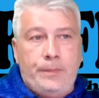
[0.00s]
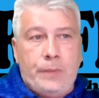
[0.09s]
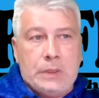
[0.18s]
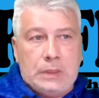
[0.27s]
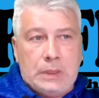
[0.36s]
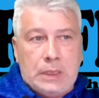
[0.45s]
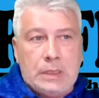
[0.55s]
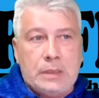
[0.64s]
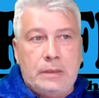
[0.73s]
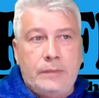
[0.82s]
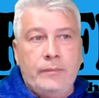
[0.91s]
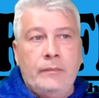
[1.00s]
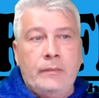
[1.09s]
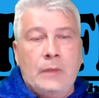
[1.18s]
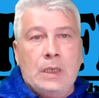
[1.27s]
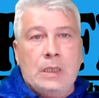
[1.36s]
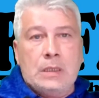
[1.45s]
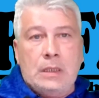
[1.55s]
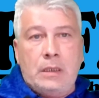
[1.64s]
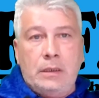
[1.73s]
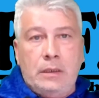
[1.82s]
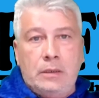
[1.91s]
постараться
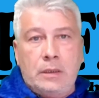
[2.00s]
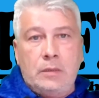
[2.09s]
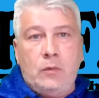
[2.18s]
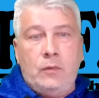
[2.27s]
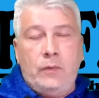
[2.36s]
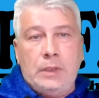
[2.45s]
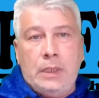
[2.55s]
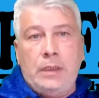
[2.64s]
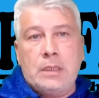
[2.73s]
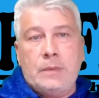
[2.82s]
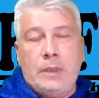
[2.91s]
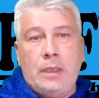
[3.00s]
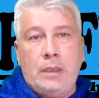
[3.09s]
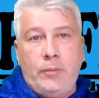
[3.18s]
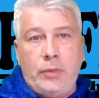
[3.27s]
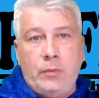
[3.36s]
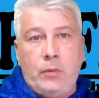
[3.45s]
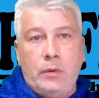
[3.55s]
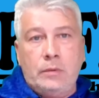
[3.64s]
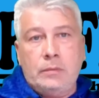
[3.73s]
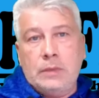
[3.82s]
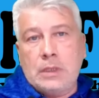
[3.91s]
сохранить рыбу в воде, несмотря на прибой.